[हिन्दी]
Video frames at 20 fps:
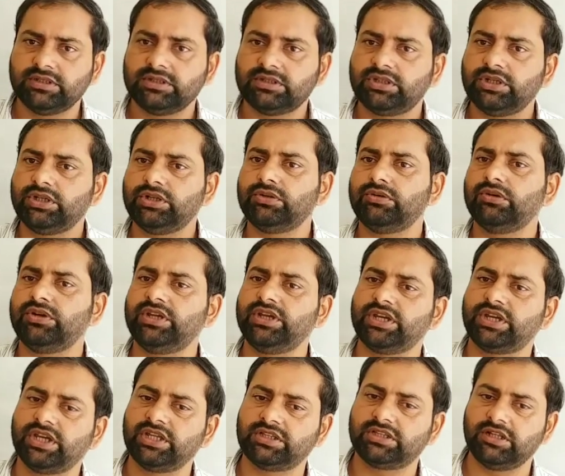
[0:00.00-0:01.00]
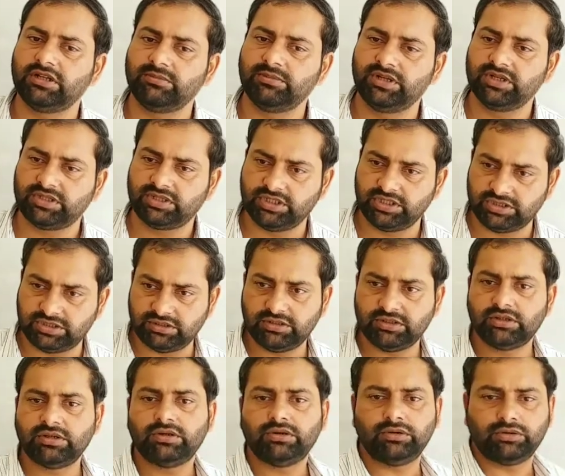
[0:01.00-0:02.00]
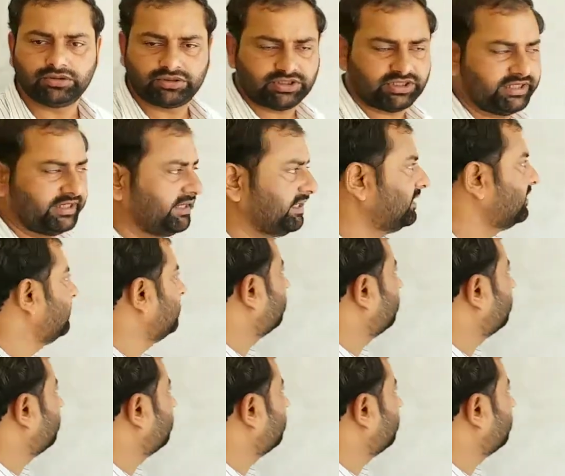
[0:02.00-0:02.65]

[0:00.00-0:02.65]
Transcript: तीनों एक ही तल में स्थित होते हैं